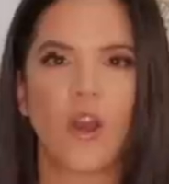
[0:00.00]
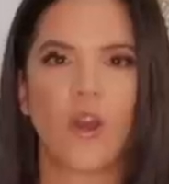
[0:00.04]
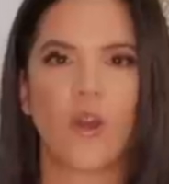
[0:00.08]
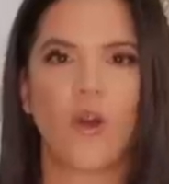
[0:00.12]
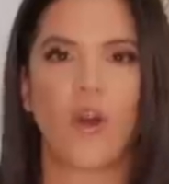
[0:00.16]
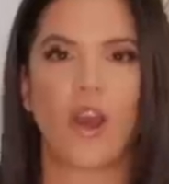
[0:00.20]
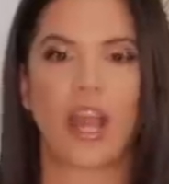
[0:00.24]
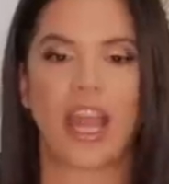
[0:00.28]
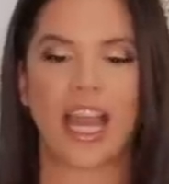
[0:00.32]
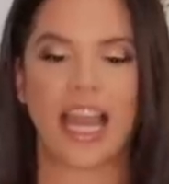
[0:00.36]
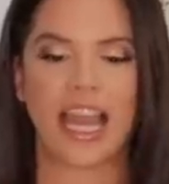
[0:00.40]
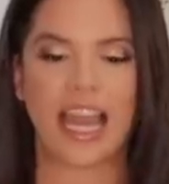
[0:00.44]

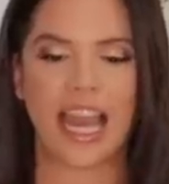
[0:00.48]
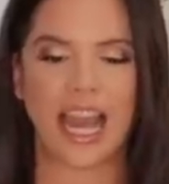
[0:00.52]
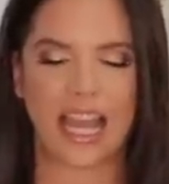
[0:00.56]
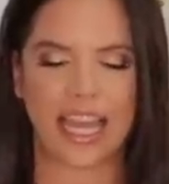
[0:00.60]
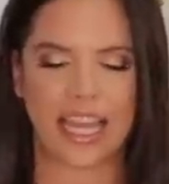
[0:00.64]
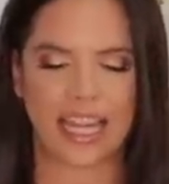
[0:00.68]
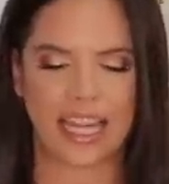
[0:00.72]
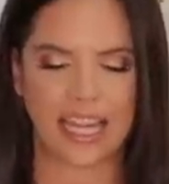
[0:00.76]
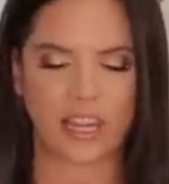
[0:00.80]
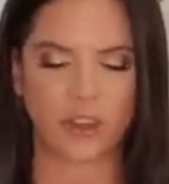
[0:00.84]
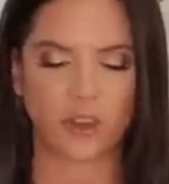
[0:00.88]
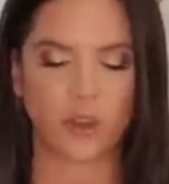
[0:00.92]
con el, la
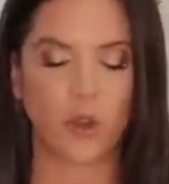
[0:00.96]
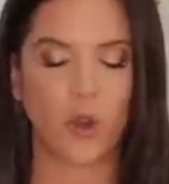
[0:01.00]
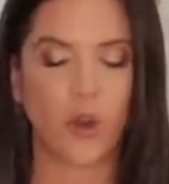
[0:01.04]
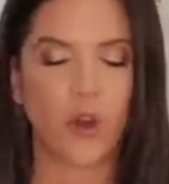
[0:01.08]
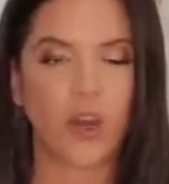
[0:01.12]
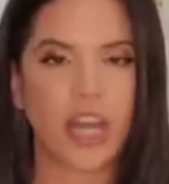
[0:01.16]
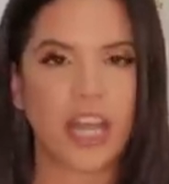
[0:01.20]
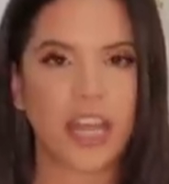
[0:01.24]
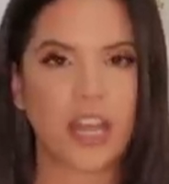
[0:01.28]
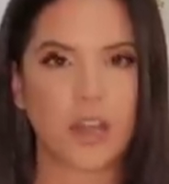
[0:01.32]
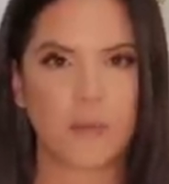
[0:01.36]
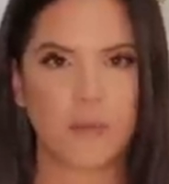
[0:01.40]

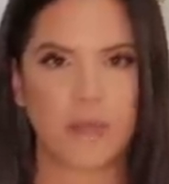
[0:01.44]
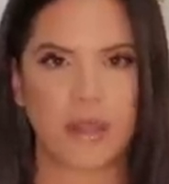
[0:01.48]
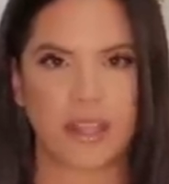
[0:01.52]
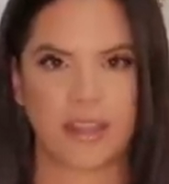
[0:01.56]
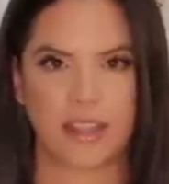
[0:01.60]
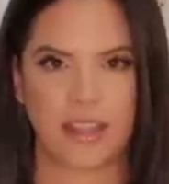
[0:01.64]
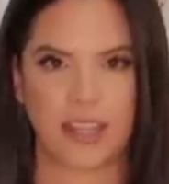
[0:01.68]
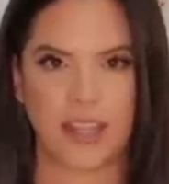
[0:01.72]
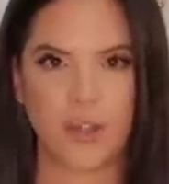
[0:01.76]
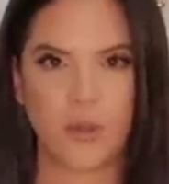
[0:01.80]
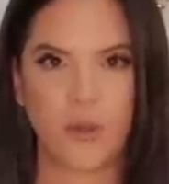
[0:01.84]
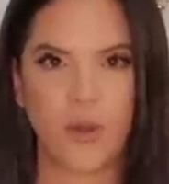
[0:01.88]
cretona del
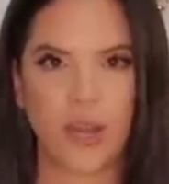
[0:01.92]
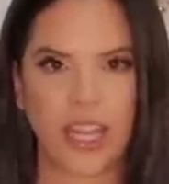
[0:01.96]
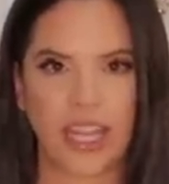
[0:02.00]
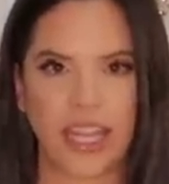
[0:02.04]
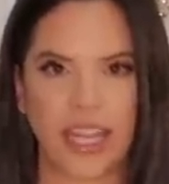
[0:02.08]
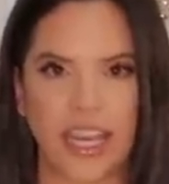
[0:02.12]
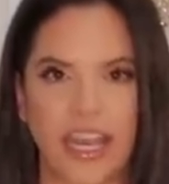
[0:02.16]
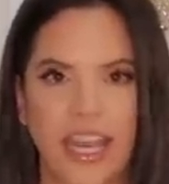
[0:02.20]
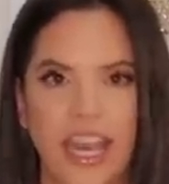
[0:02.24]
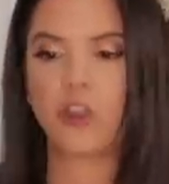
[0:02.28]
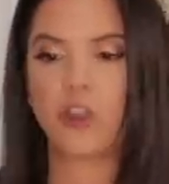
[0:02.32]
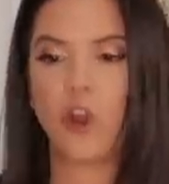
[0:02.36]
vestido
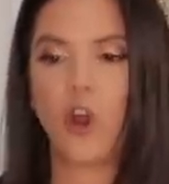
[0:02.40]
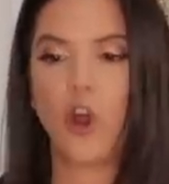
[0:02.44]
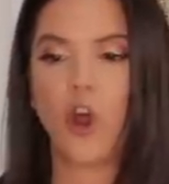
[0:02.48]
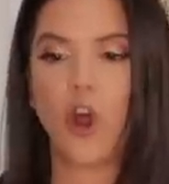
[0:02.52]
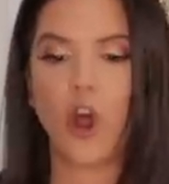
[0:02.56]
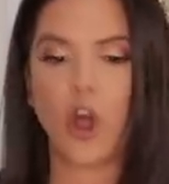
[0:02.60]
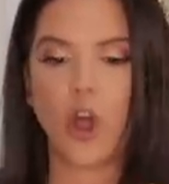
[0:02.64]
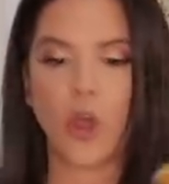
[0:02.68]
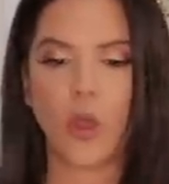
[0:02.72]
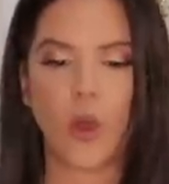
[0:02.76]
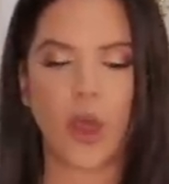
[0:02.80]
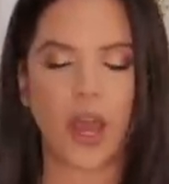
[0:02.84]
aquel,
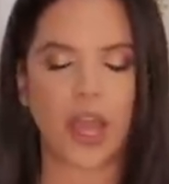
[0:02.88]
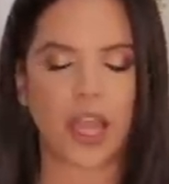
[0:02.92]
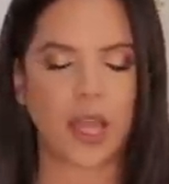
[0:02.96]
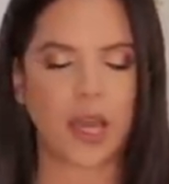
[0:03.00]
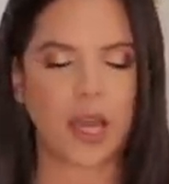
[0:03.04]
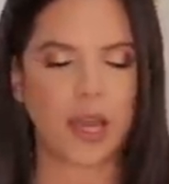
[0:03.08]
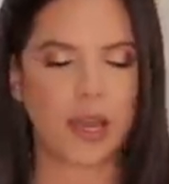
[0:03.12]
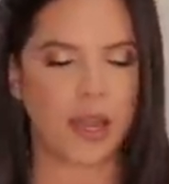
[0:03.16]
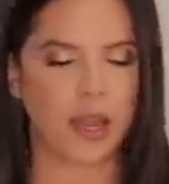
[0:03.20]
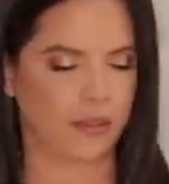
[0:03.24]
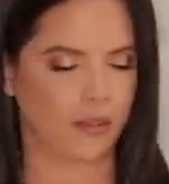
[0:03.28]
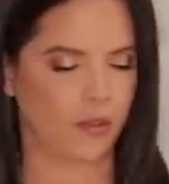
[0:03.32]
todo
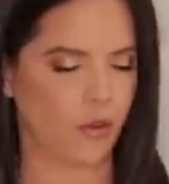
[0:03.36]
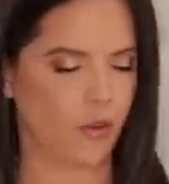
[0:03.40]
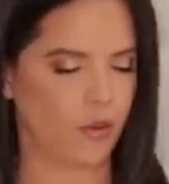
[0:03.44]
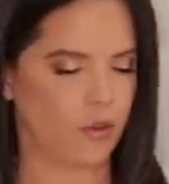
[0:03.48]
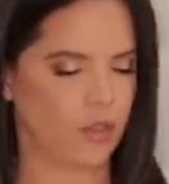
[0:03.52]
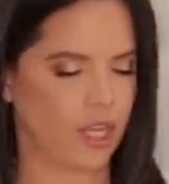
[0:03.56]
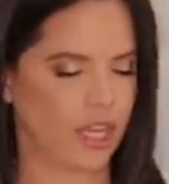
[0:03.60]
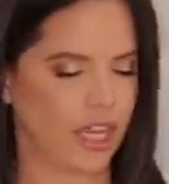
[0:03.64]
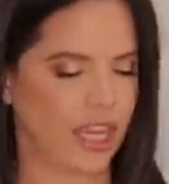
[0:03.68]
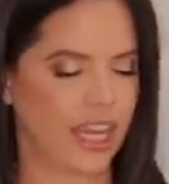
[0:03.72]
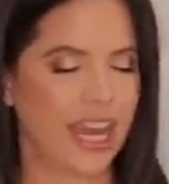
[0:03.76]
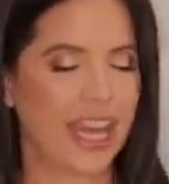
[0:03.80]
aquel
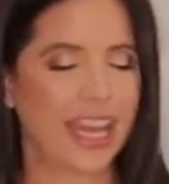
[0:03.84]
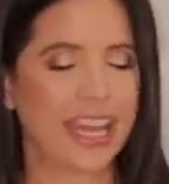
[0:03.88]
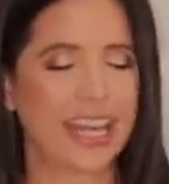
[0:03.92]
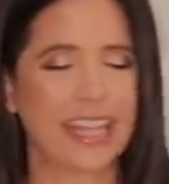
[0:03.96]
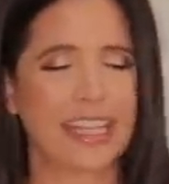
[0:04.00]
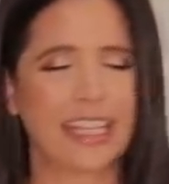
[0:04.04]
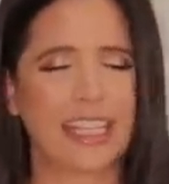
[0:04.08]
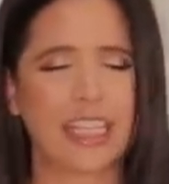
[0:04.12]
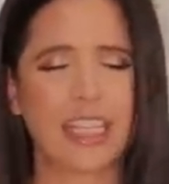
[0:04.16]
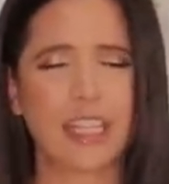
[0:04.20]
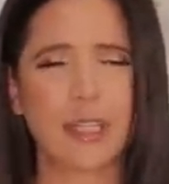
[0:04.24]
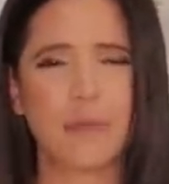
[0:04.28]
cosa que era
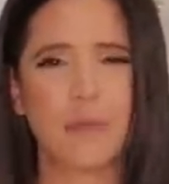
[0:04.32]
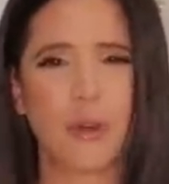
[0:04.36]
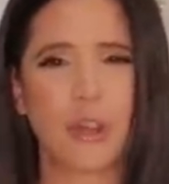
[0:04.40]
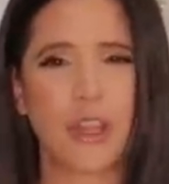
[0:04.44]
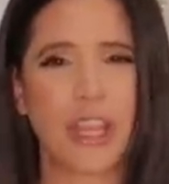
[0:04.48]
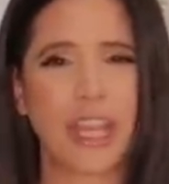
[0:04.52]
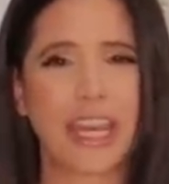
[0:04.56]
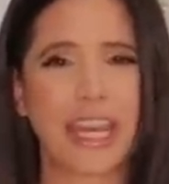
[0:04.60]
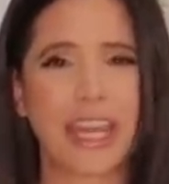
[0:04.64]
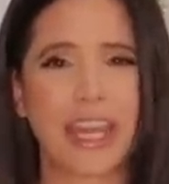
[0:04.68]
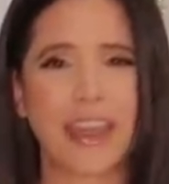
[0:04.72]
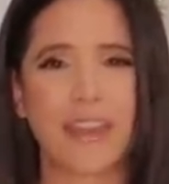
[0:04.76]
grandísimo
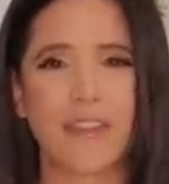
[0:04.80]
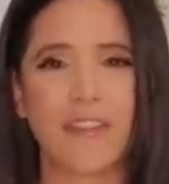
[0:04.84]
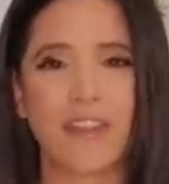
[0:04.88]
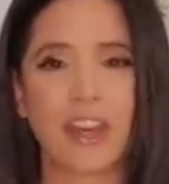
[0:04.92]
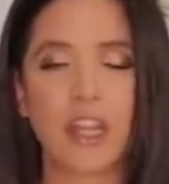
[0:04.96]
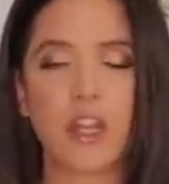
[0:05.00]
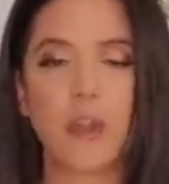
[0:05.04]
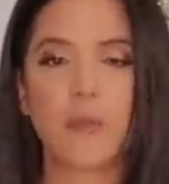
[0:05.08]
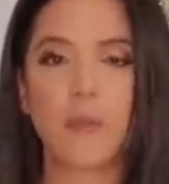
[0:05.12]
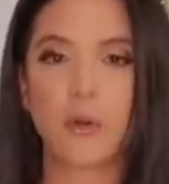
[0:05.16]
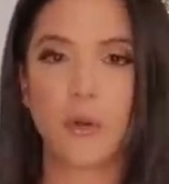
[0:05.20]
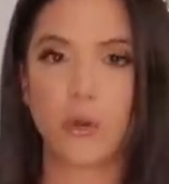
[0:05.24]
llena de
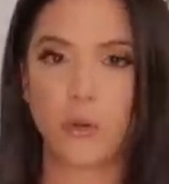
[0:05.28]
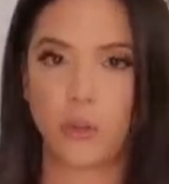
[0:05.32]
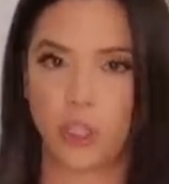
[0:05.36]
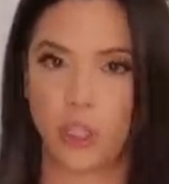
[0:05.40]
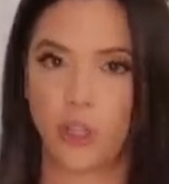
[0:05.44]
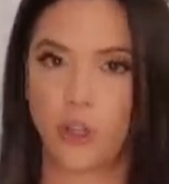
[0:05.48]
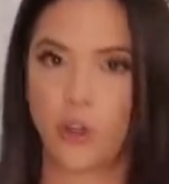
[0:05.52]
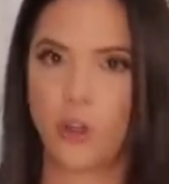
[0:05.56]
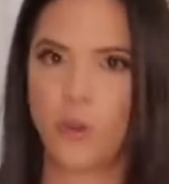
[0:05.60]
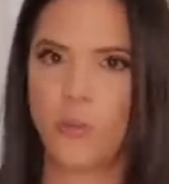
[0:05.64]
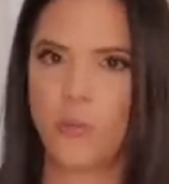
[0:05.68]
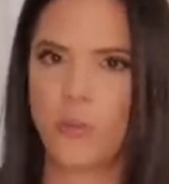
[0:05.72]
brillo, porque
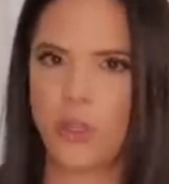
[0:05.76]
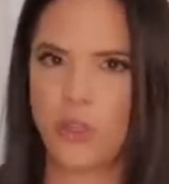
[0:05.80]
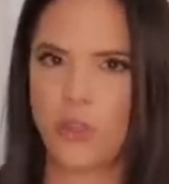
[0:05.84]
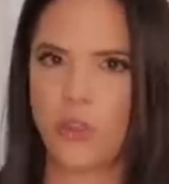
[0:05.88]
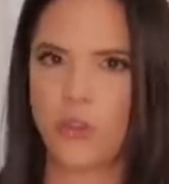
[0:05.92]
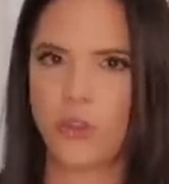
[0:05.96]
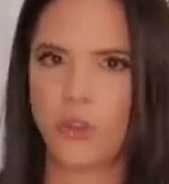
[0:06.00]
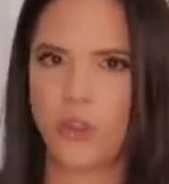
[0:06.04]
ustedes no lo han visto